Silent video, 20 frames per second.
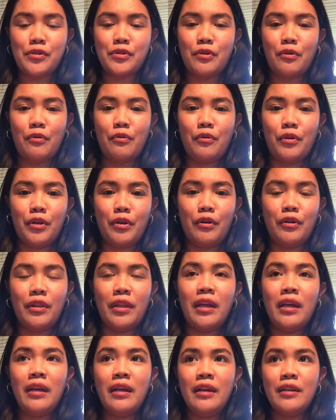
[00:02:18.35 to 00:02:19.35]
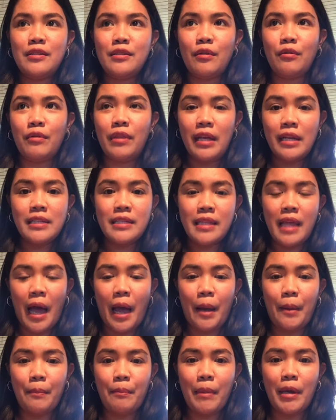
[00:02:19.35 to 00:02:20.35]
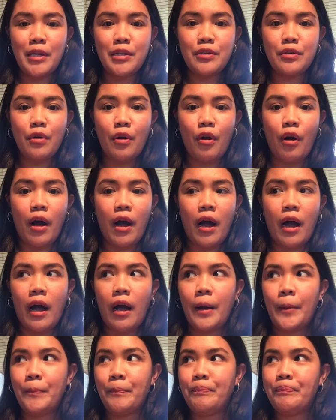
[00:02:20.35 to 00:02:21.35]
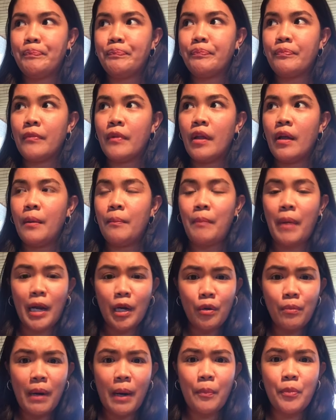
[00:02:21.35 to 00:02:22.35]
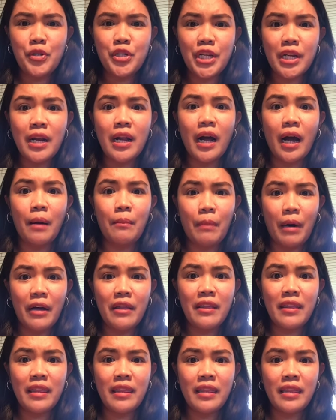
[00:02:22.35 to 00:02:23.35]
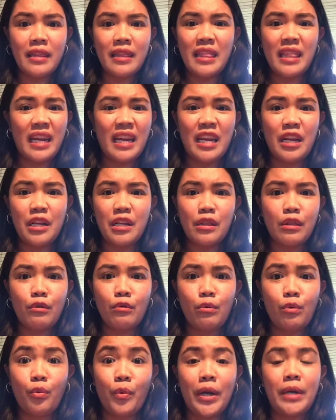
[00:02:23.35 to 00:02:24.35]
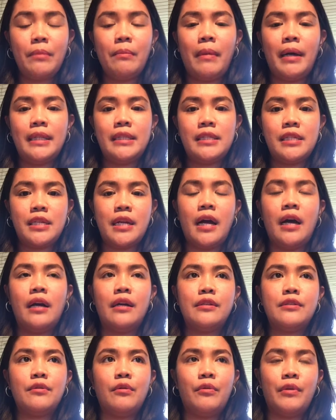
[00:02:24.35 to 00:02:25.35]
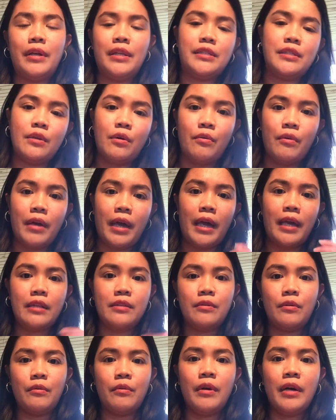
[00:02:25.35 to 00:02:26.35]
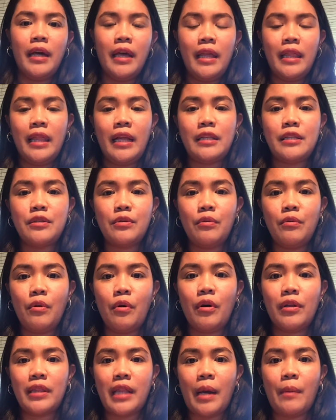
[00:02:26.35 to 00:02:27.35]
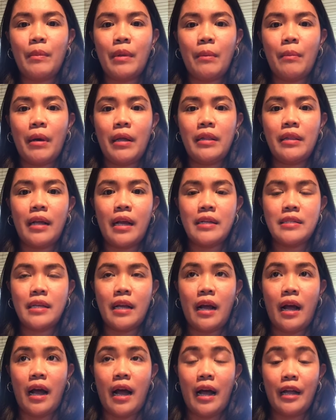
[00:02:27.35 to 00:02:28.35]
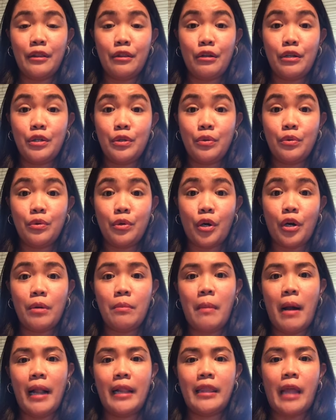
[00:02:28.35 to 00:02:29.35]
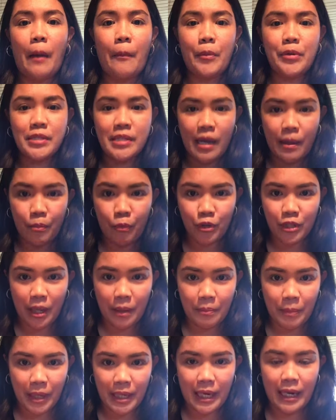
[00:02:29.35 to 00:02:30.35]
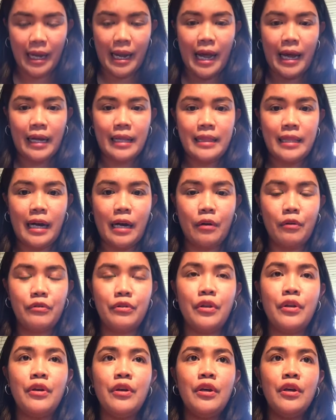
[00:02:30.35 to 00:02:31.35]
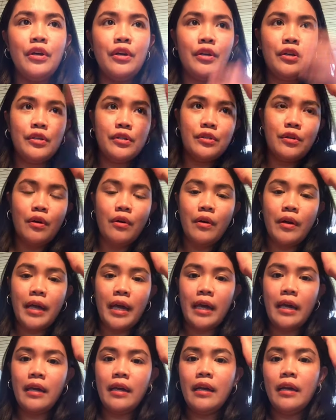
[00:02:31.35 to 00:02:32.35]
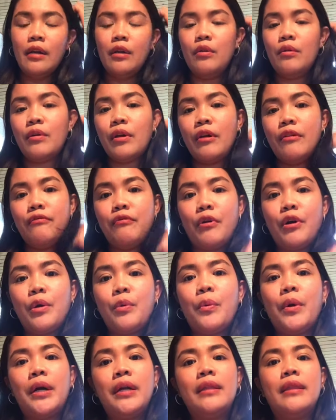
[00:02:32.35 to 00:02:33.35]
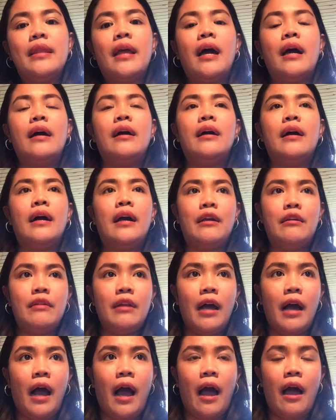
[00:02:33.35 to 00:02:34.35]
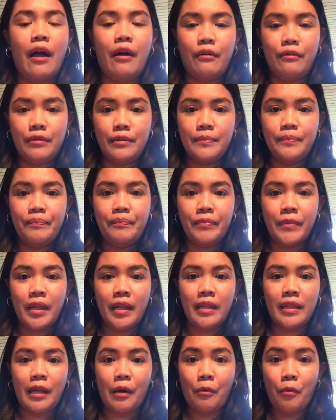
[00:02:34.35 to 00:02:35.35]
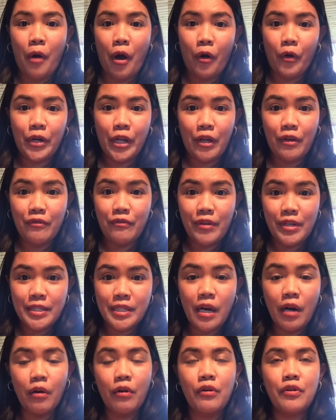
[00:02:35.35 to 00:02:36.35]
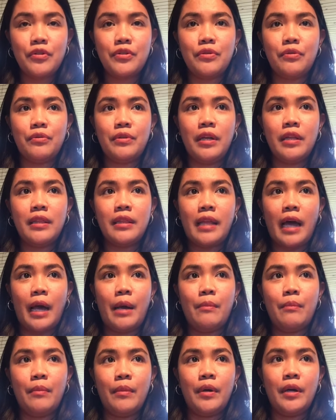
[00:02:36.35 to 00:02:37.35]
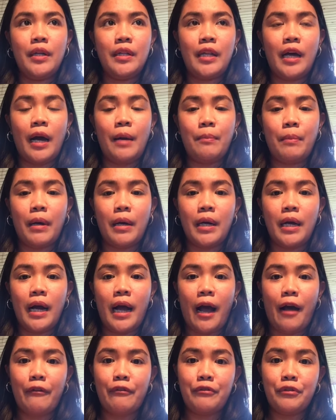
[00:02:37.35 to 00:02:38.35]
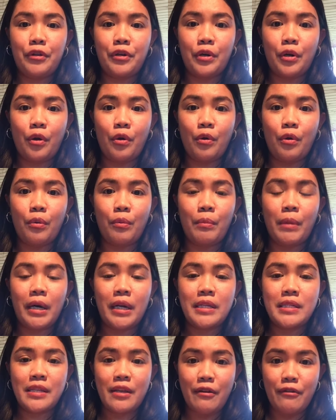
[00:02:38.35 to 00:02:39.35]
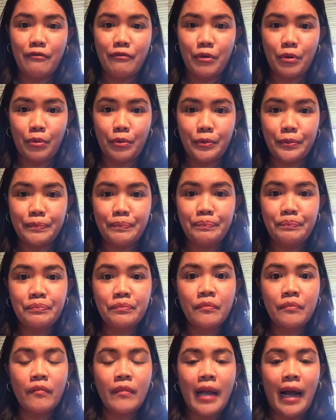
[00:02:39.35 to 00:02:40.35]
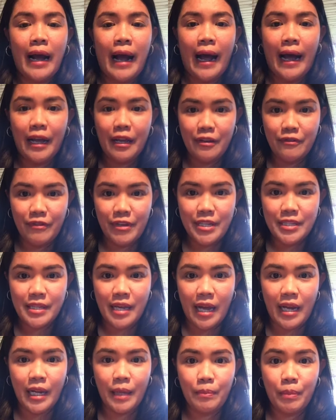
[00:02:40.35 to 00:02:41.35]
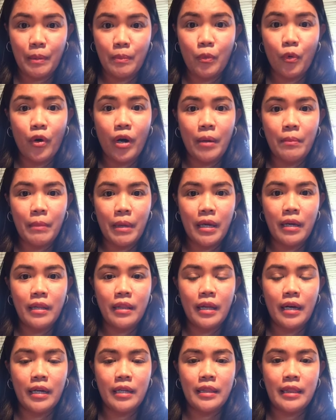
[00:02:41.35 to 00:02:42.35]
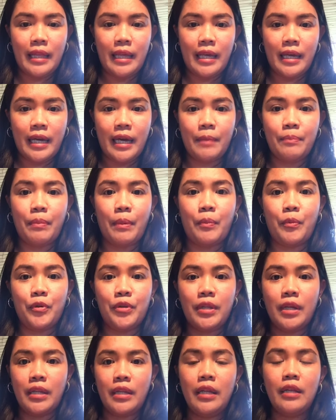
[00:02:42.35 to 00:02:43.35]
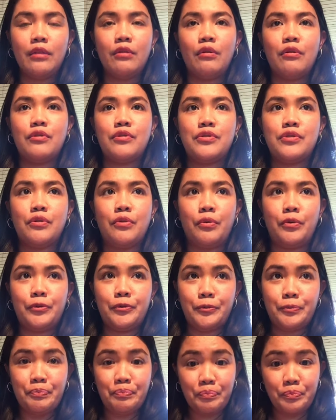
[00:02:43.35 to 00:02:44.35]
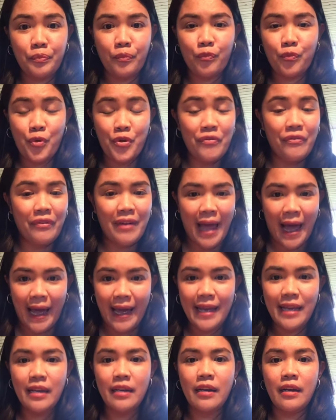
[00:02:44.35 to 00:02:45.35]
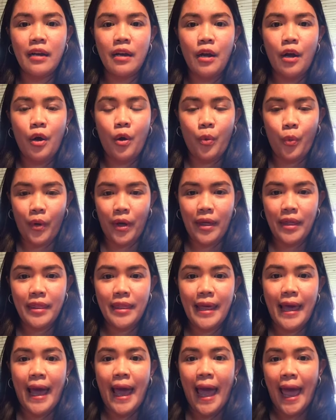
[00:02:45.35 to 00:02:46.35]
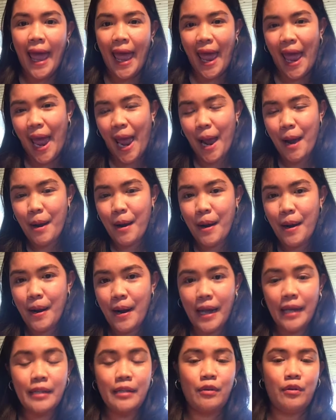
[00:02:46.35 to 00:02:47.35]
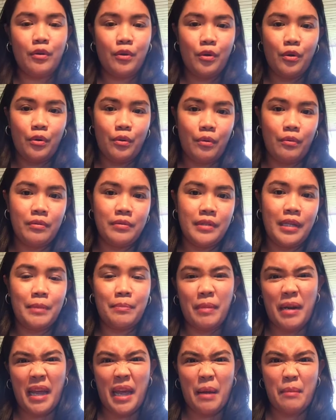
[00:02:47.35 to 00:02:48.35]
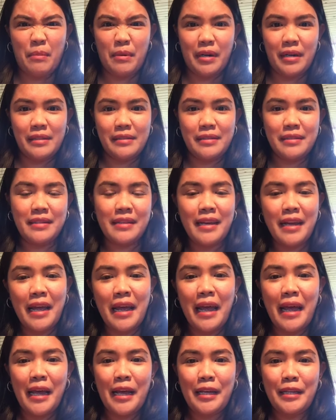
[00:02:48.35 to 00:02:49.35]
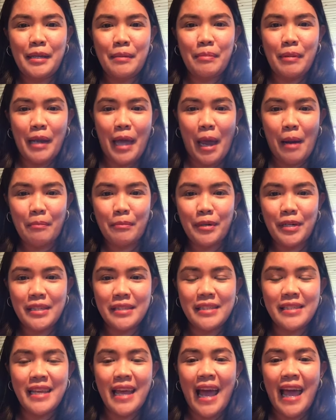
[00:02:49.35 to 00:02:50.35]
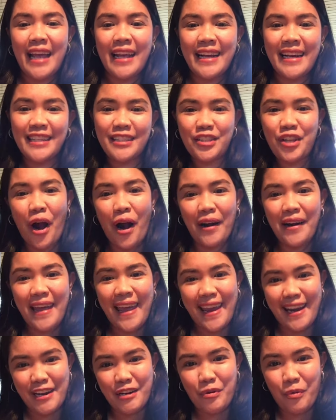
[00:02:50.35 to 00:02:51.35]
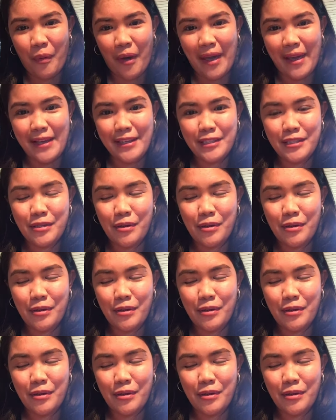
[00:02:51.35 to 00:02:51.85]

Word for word: So yun. So this time, medyo um, parang umabot siya ng a month 3 to 1 month siya. So, it's okay. So, not so long time naman kasi nga under new normal. Tapos, naabutan pa ng lockdown. So, okay. Looking forward na. Ayun na nga. Nakuha ko na yung visa ko. So, that time, nakapag after kong ma-receive yung ang aking visa, nagpabook kami ng ticket papunta dito. So, we fly with Ah, ay, no, no, no, no. Not pala Emirates. Hindi pala Emirates. Qatar Airways.